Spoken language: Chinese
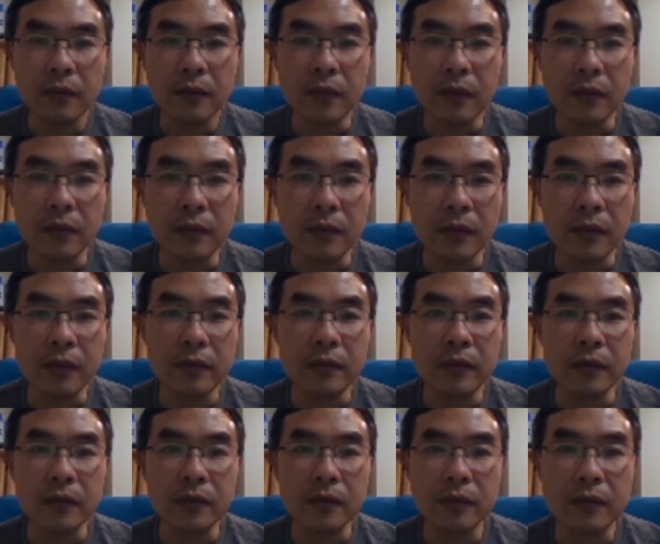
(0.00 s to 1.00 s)
好，它
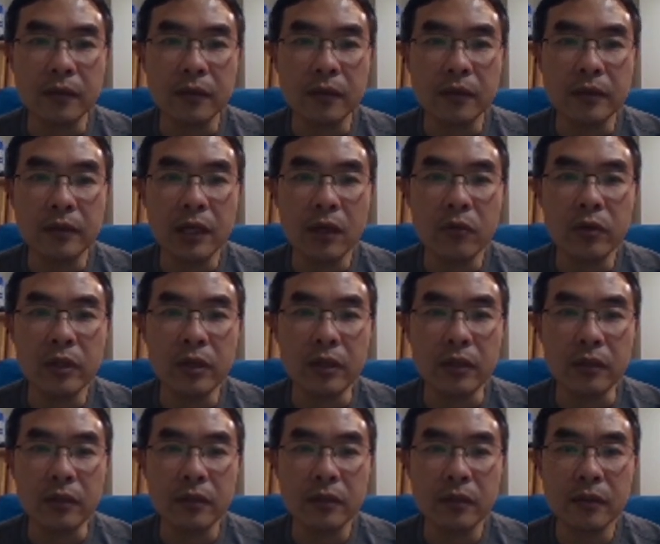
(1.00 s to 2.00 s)
写着这个交
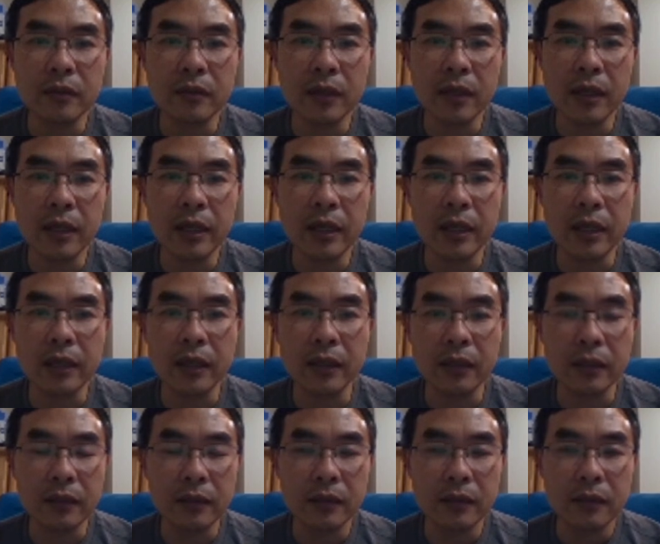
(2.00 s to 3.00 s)
易正
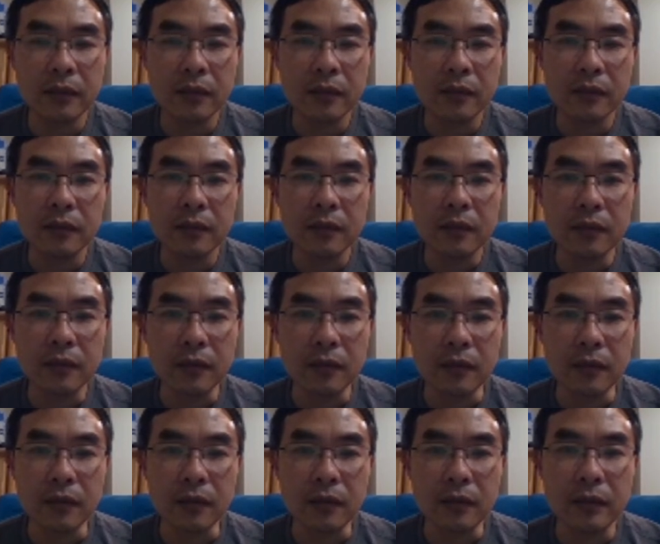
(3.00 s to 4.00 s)
在。
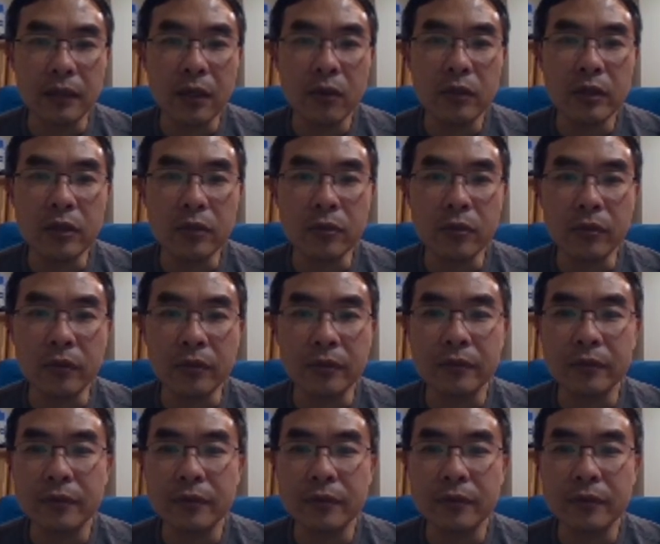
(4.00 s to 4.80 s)
嗯，交易中。